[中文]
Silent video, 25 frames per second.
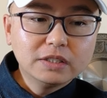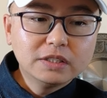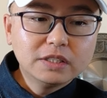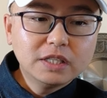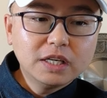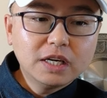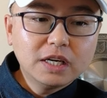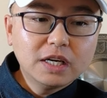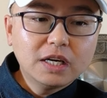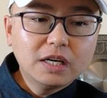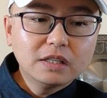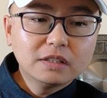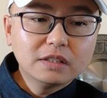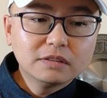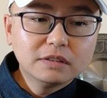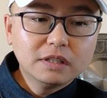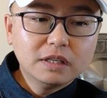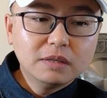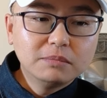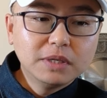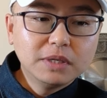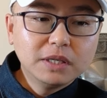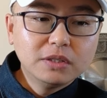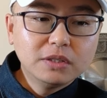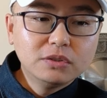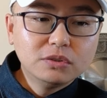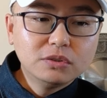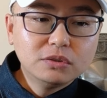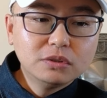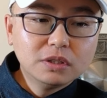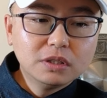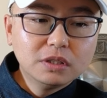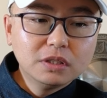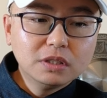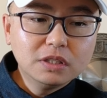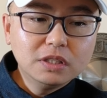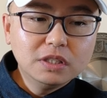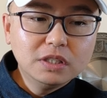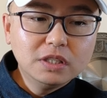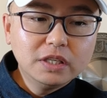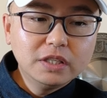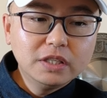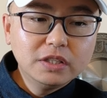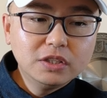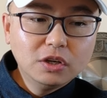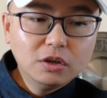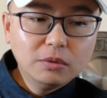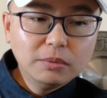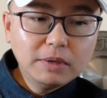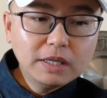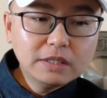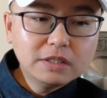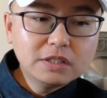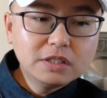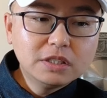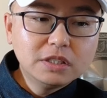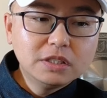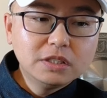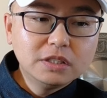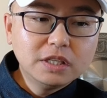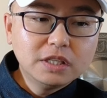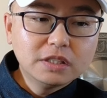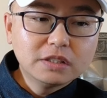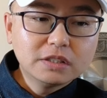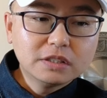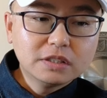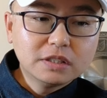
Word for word: 架啊美军的 E A 一八 G 电子